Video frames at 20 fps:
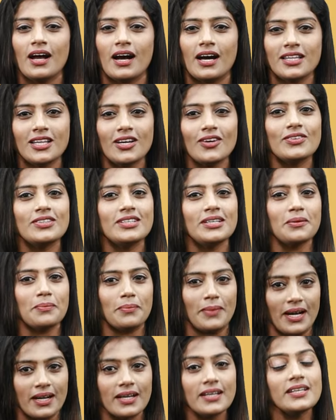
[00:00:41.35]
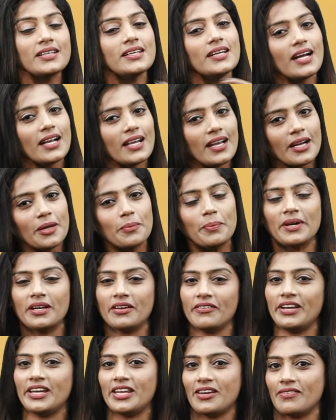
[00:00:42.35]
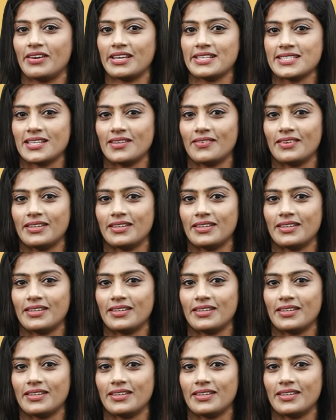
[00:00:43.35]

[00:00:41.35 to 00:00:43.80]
அதாவது மகனுக்கு கல்யாணம் பண்ண வேண்டிய வயசில்